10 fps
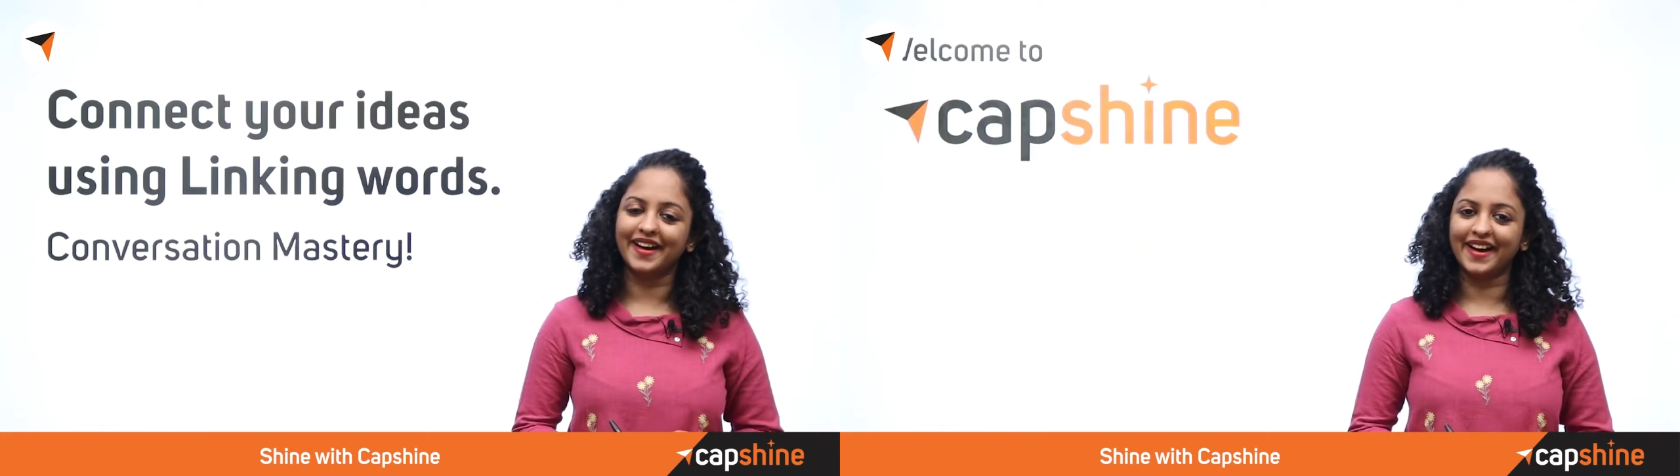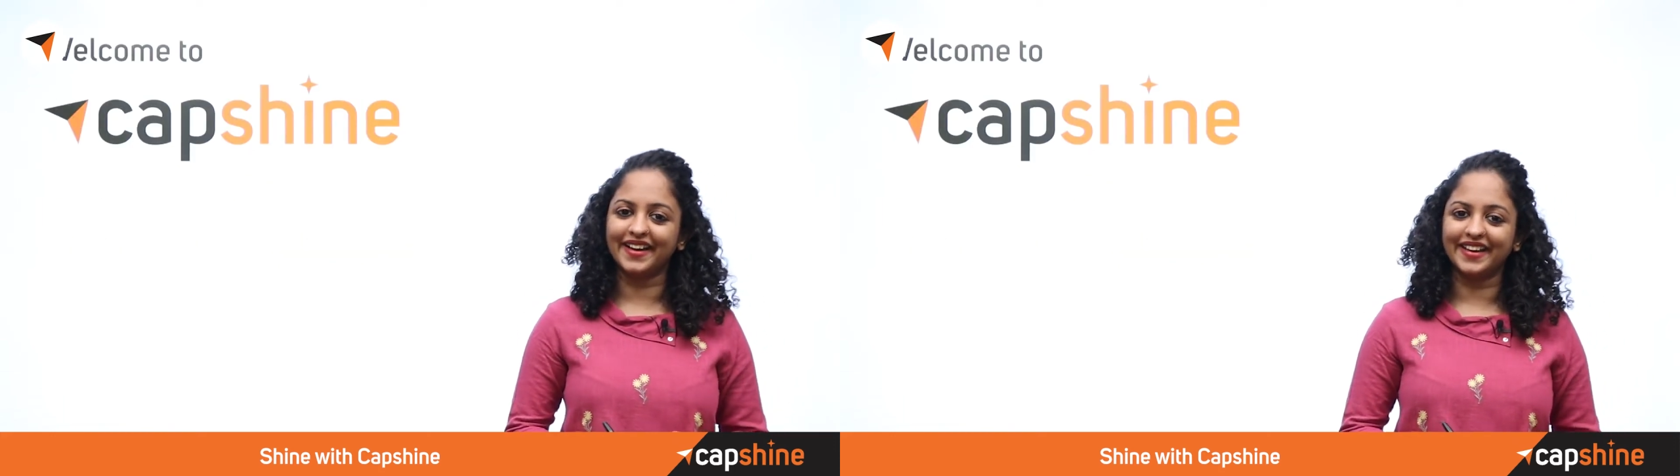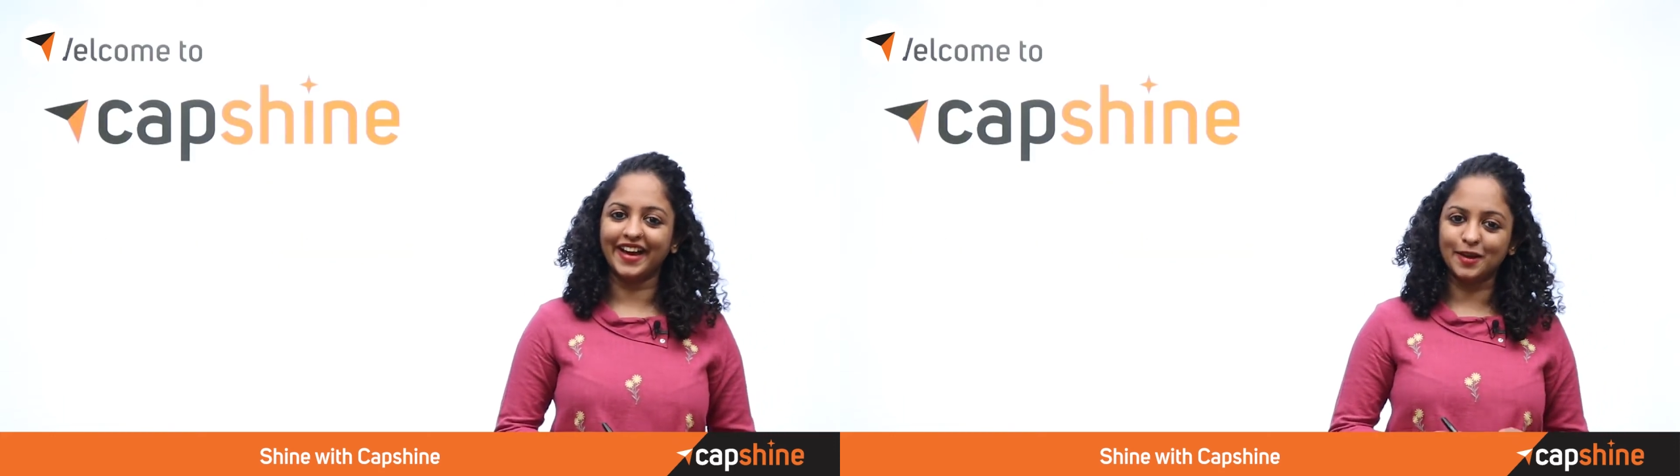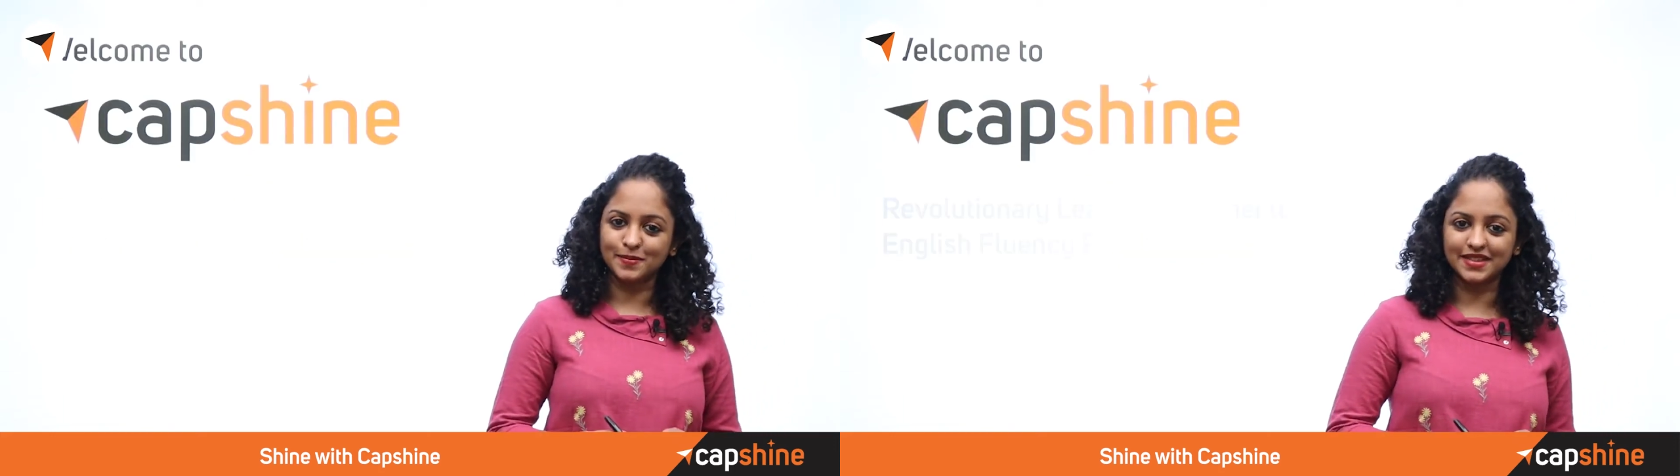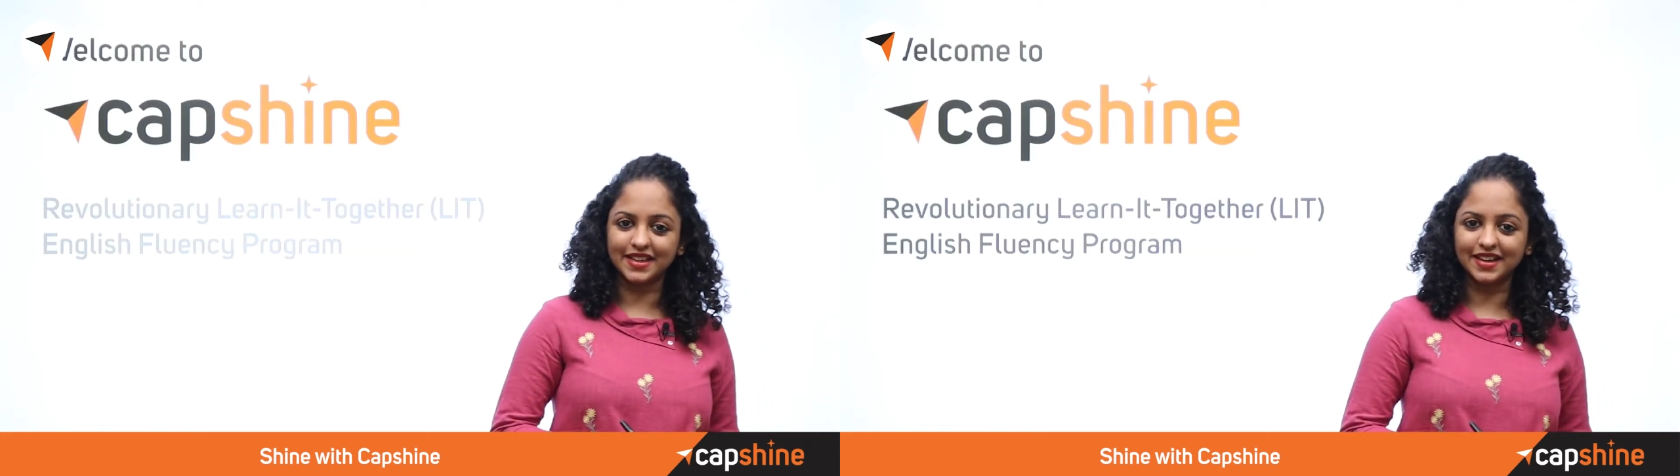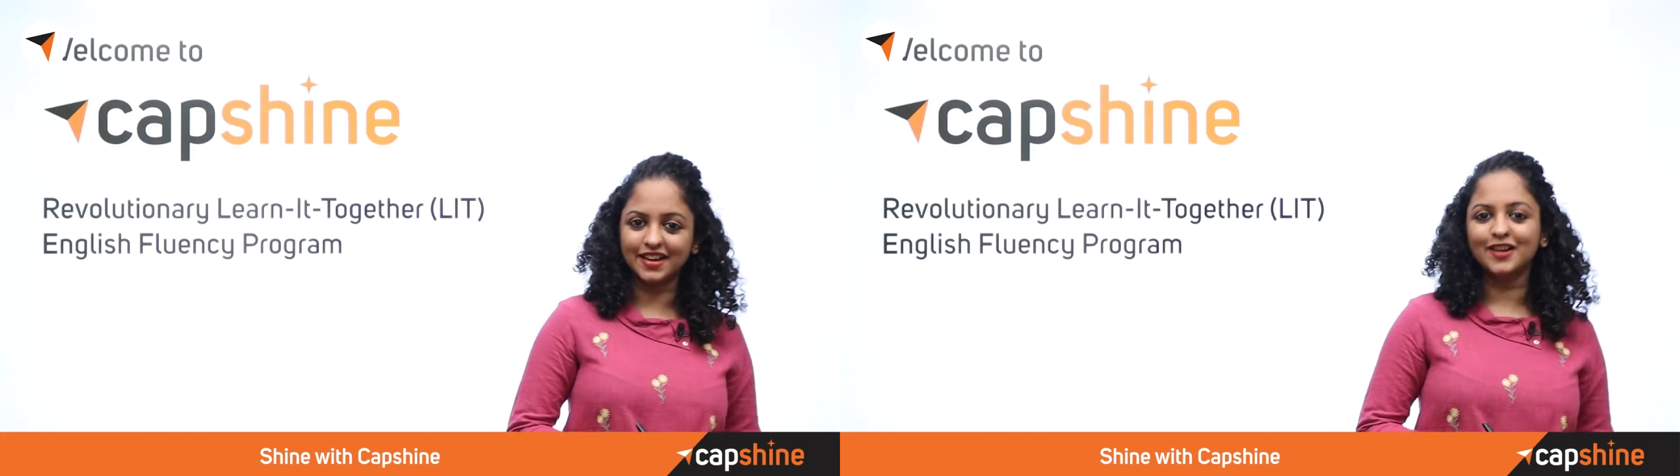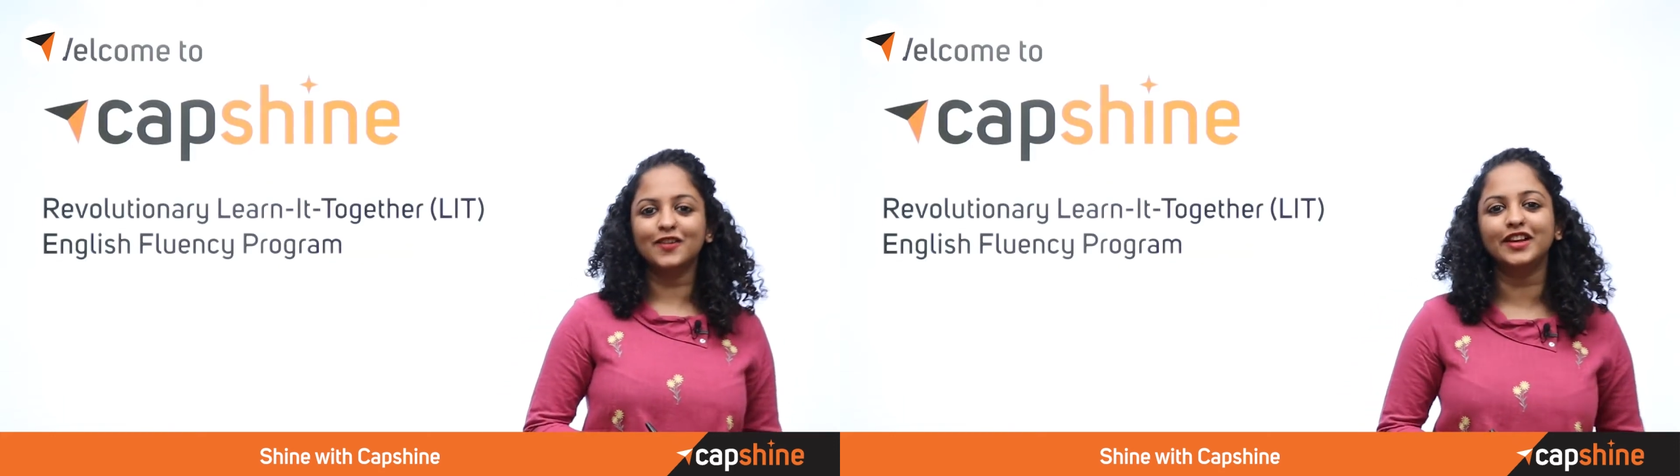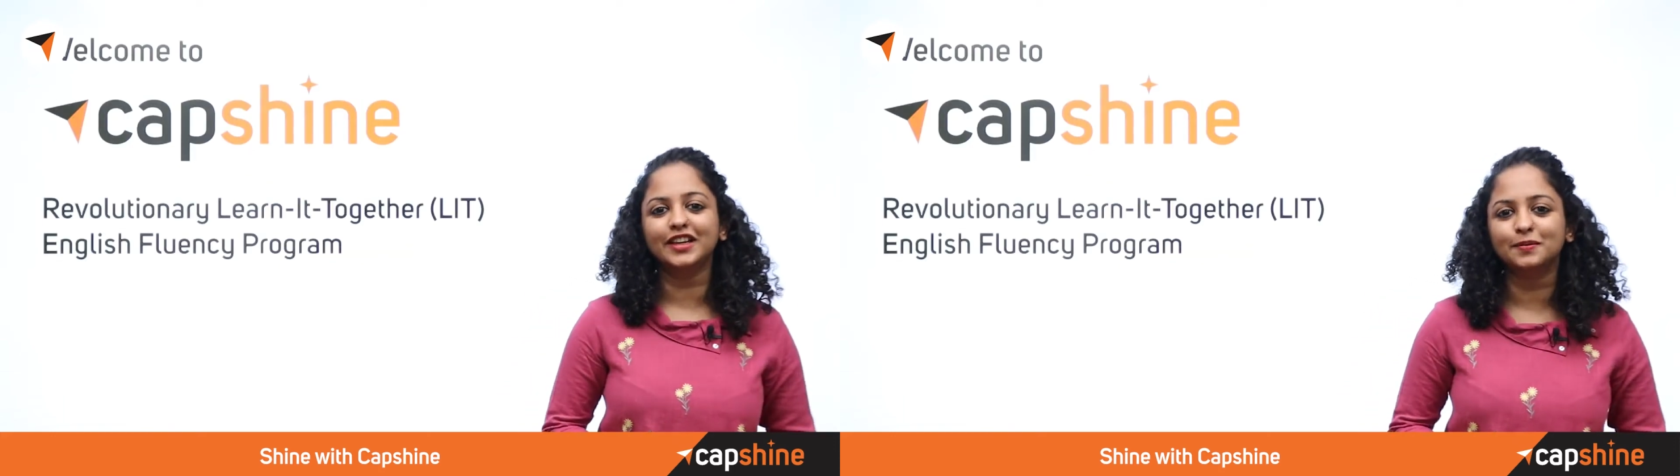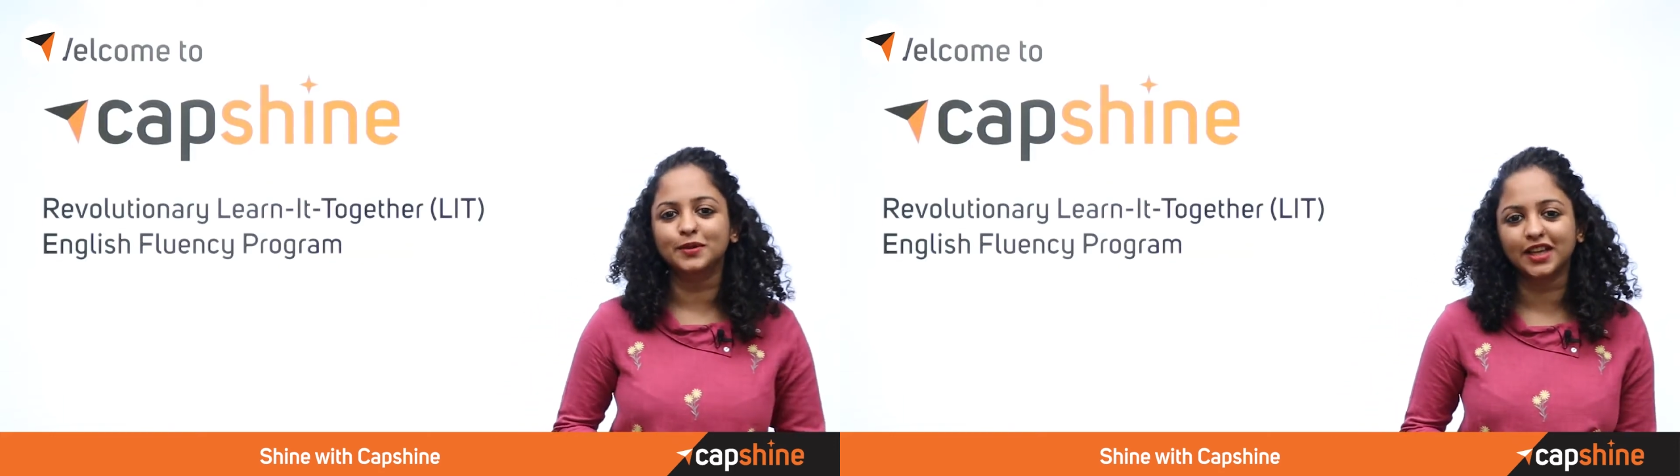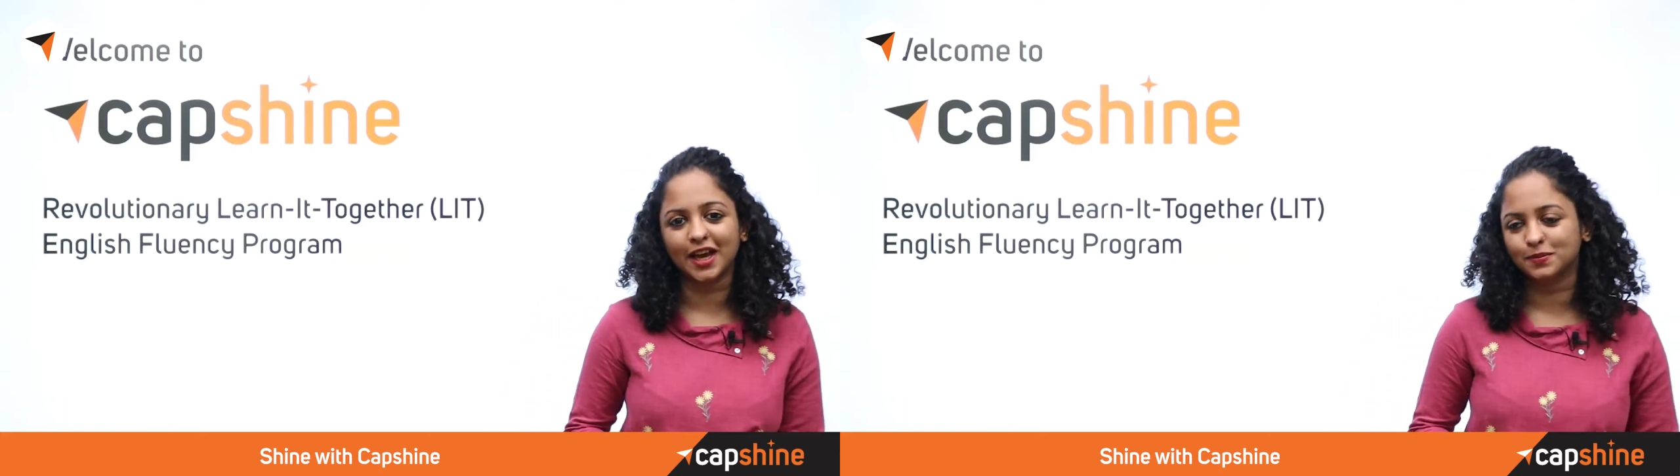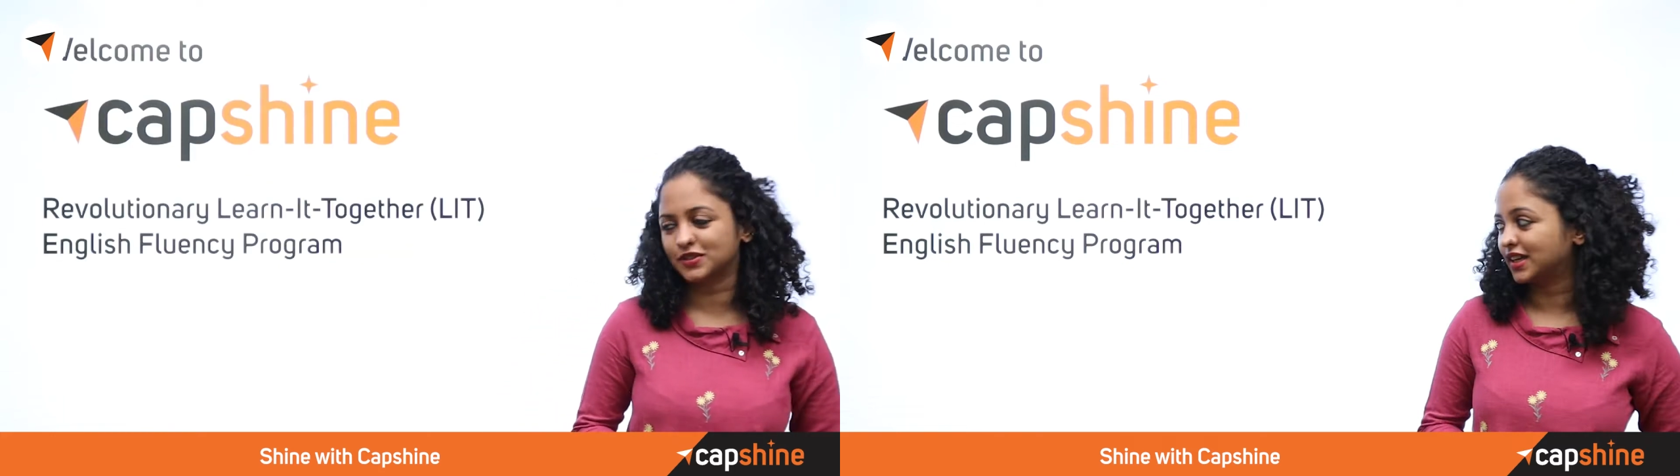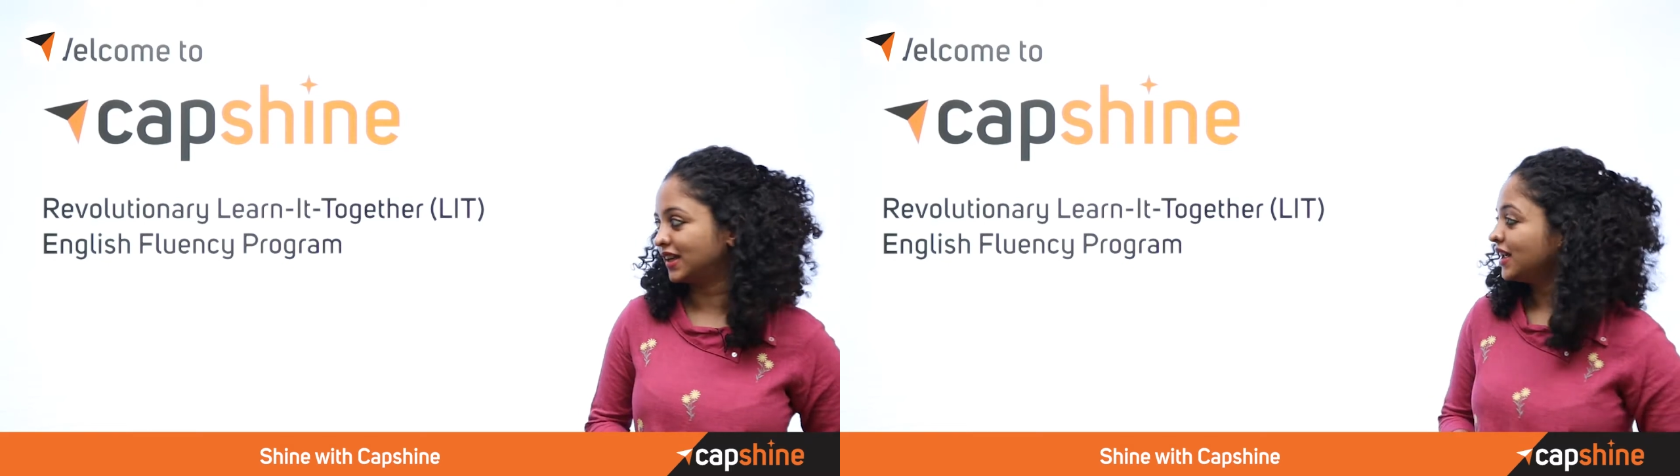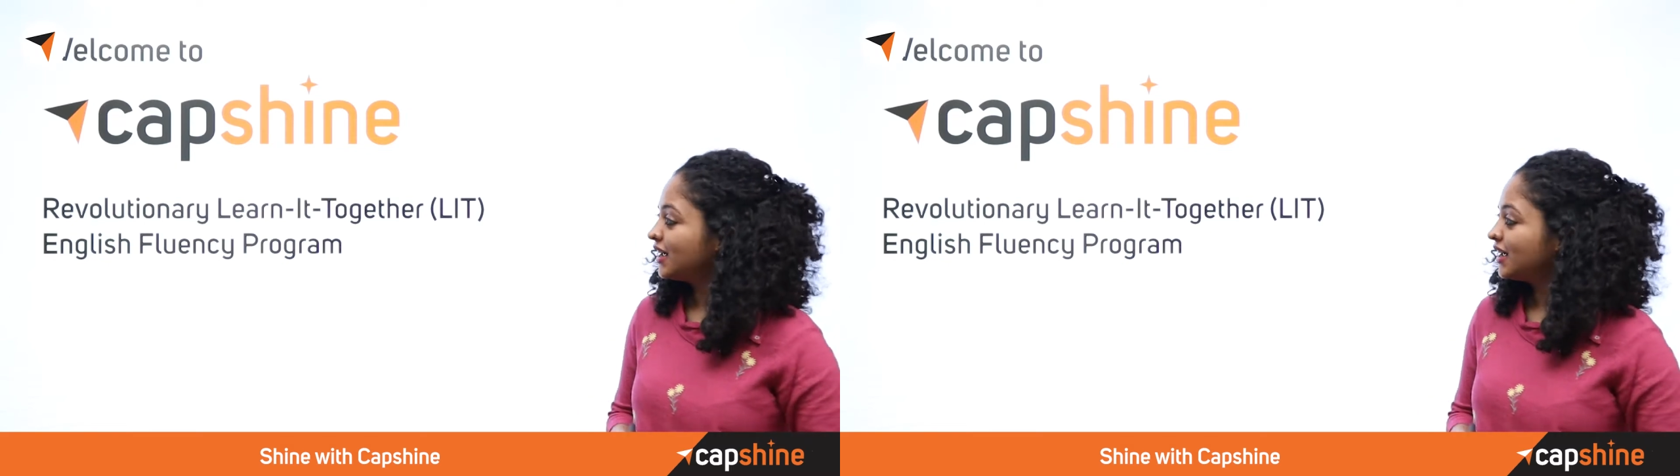ஹாய் ஐம் ஸ்னேஹா வெல்கம் டு கேப்ஷைன்